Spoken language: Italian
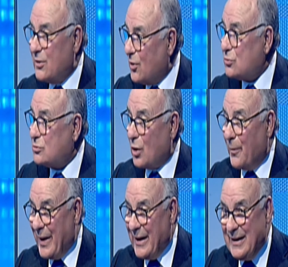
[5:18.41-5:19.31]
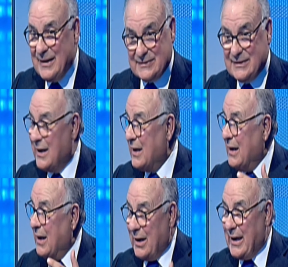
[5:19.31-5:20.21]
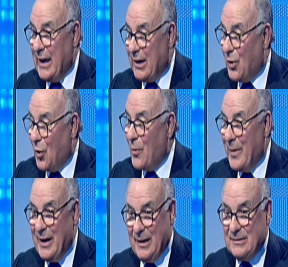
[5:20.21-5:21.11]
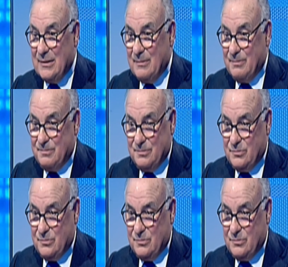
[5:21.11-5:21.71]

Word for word: il nostro paese che come